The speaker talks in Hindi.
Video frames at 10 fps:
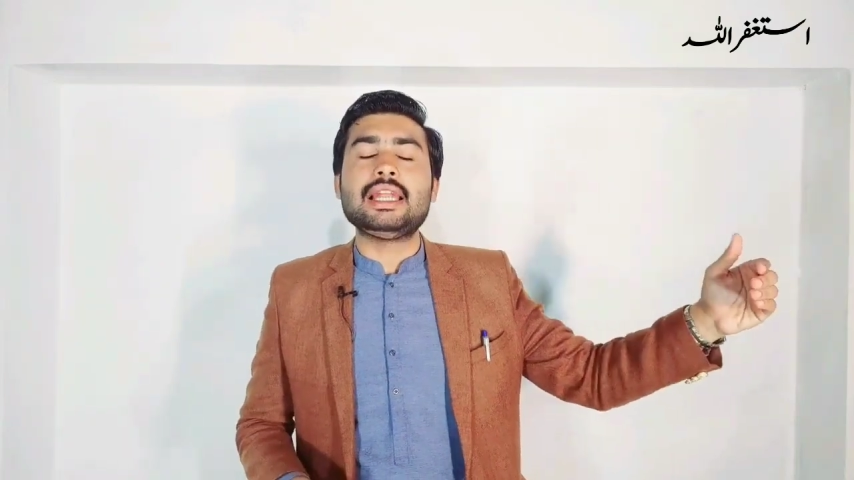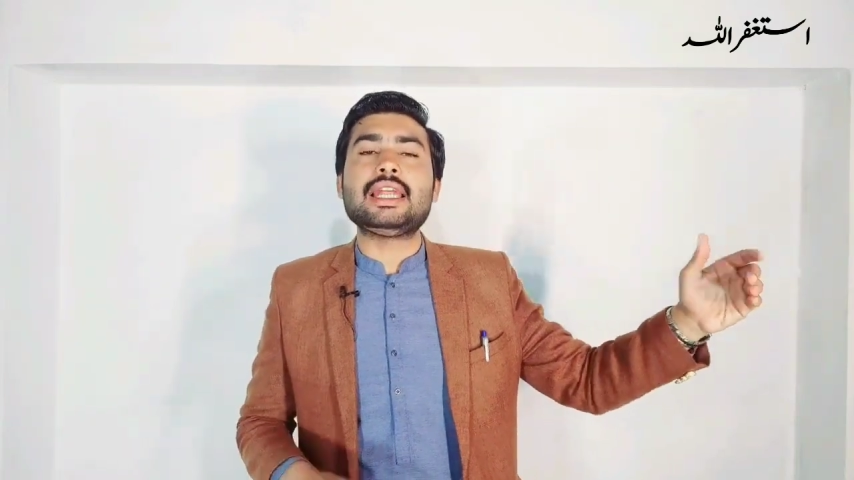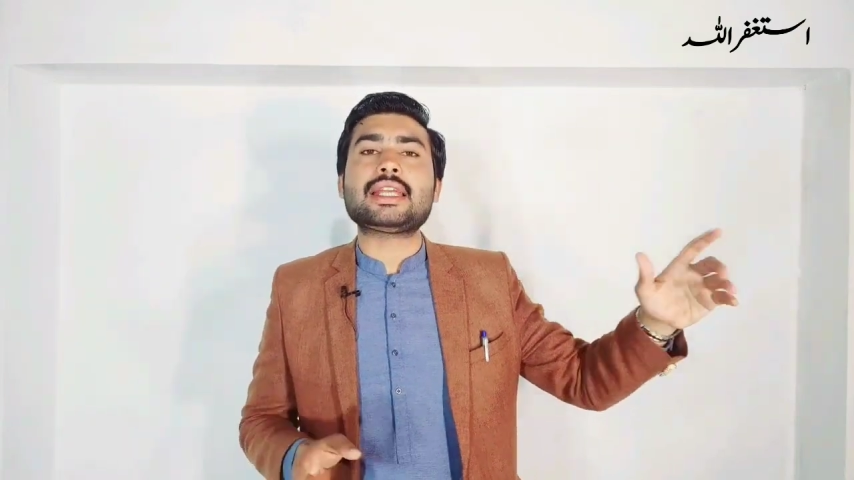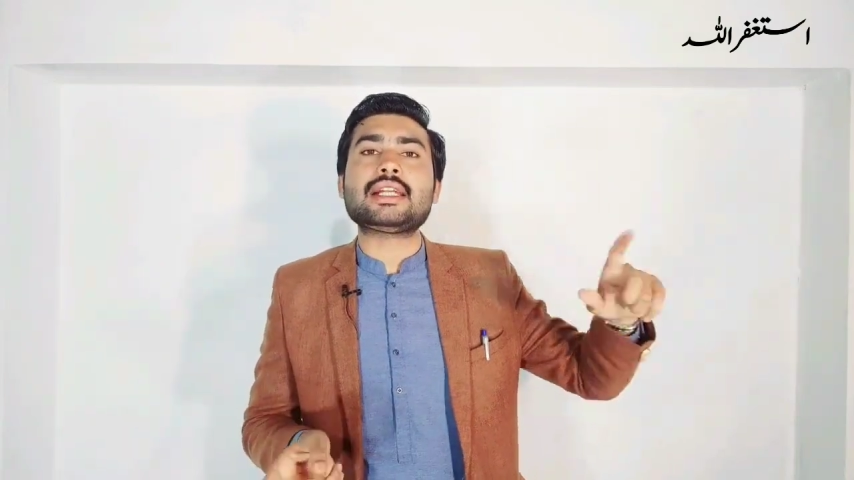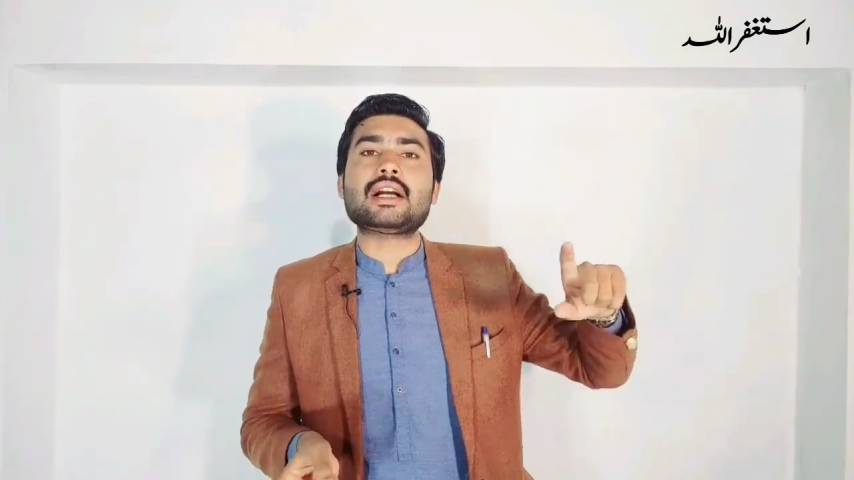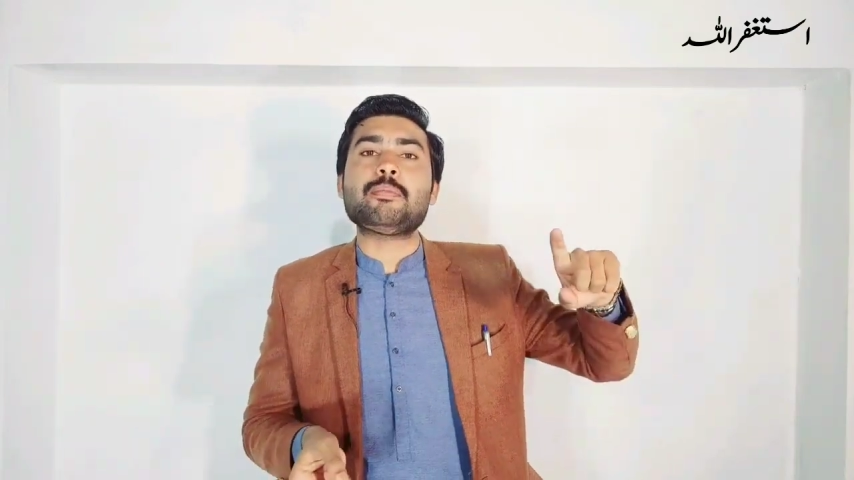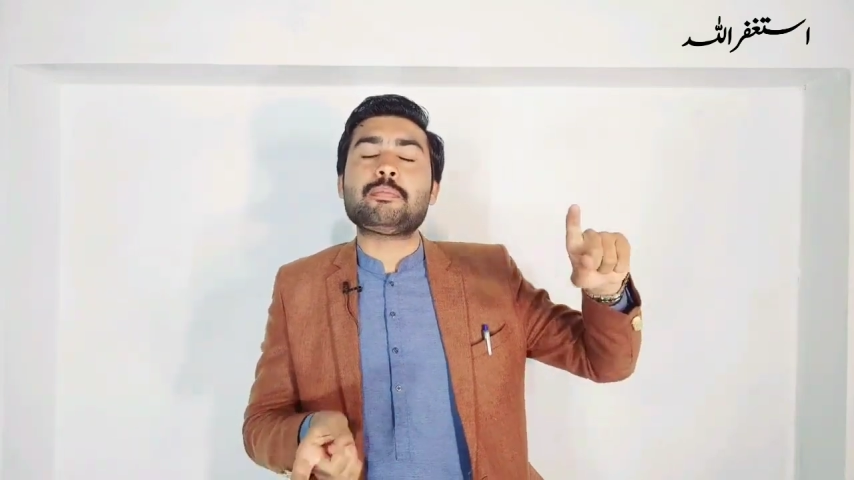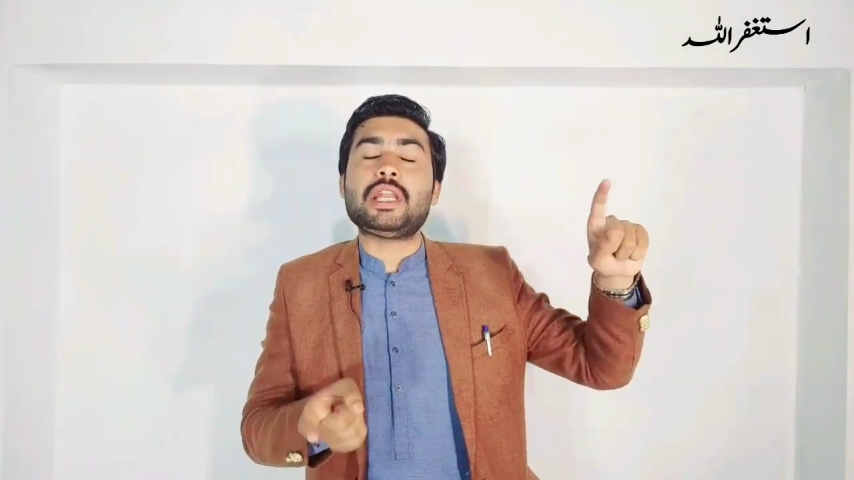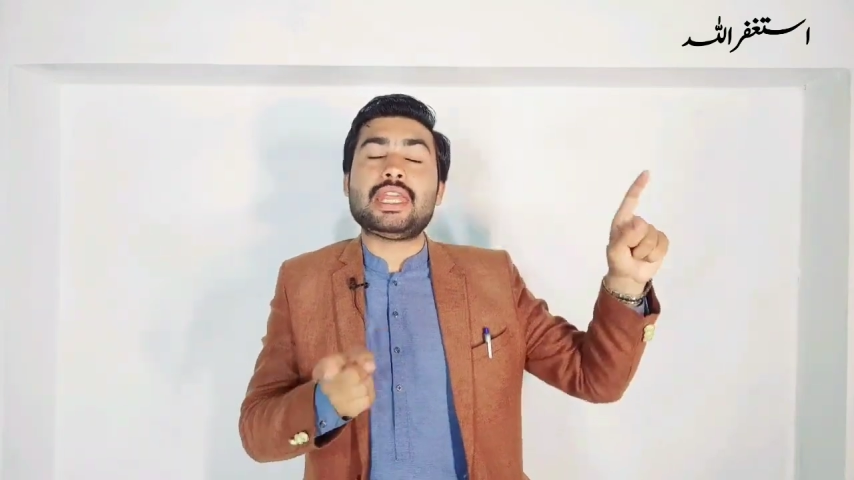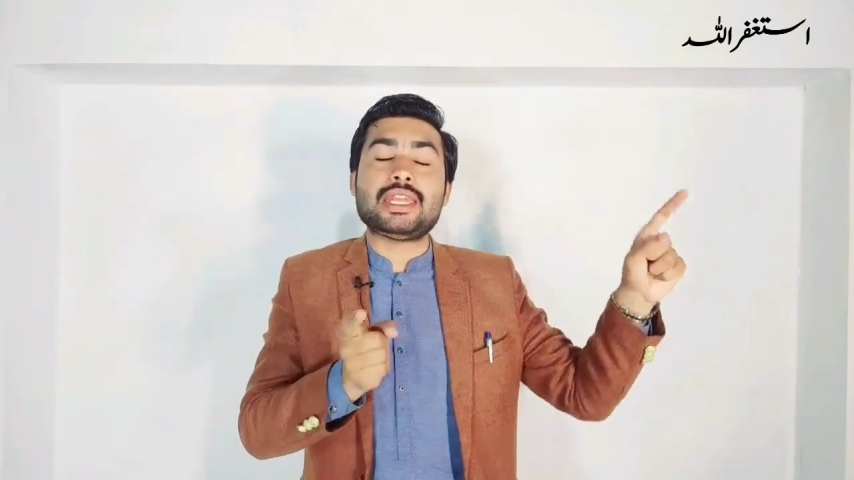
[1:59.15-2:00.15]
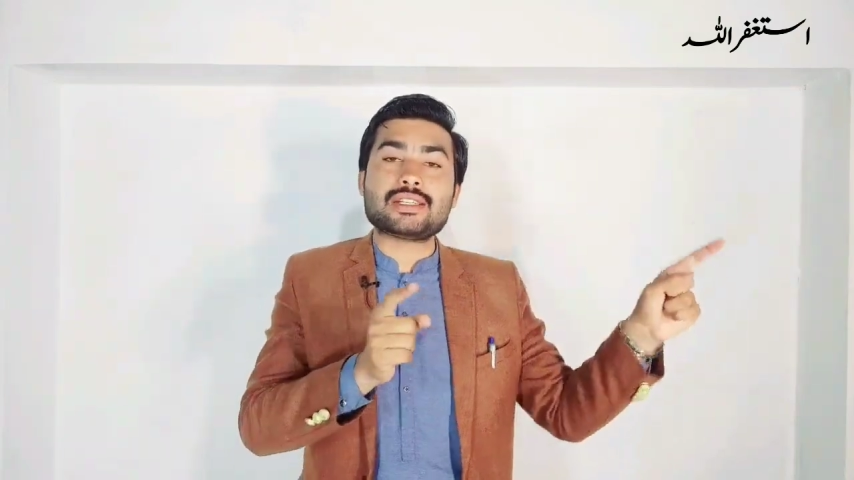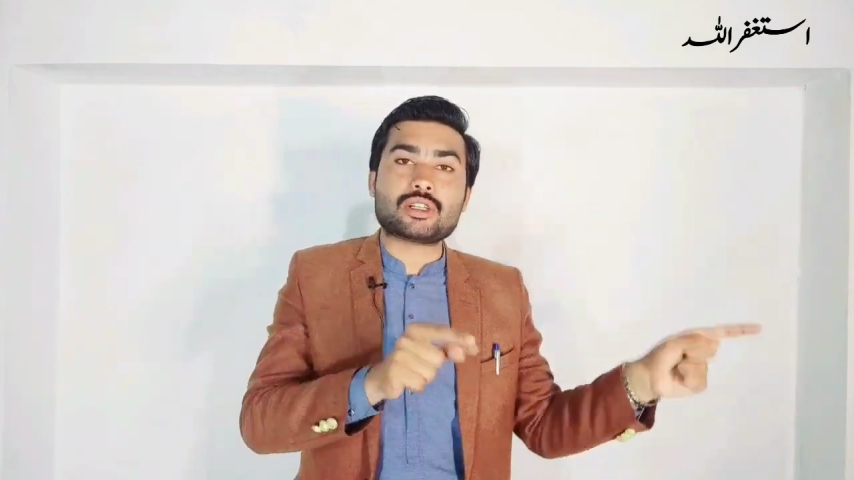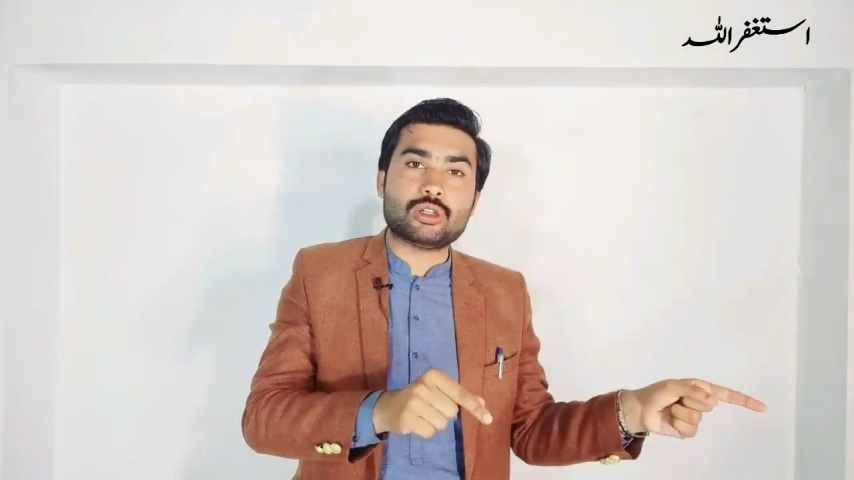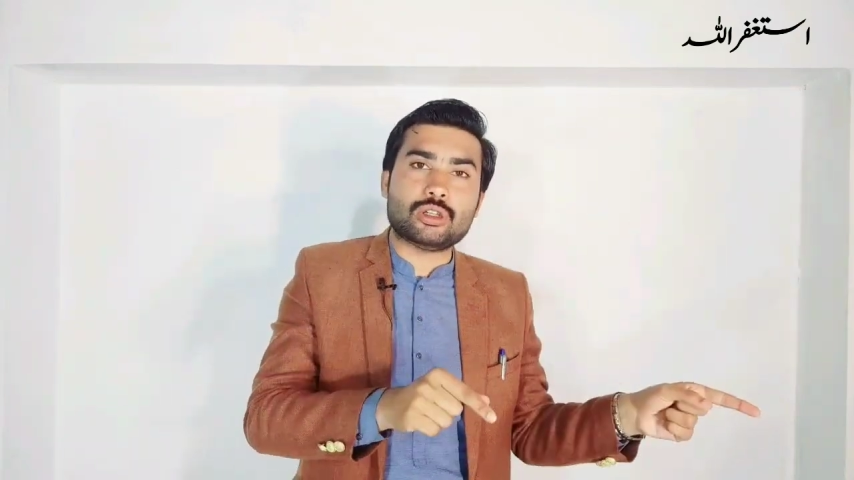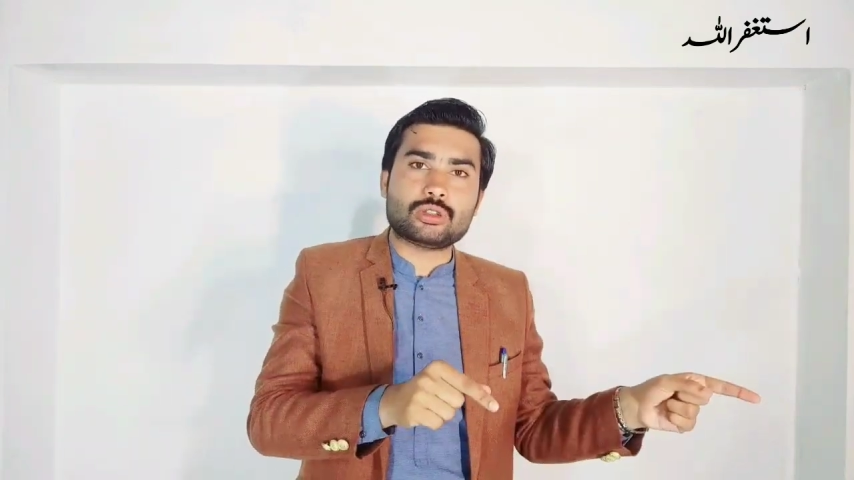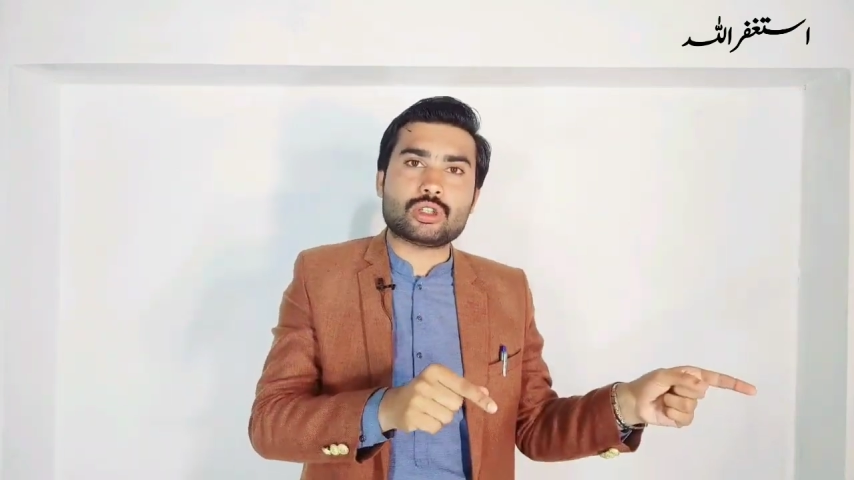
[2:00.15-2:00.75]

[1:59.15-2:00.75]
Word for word: लेकिन कंप्लेंट्स को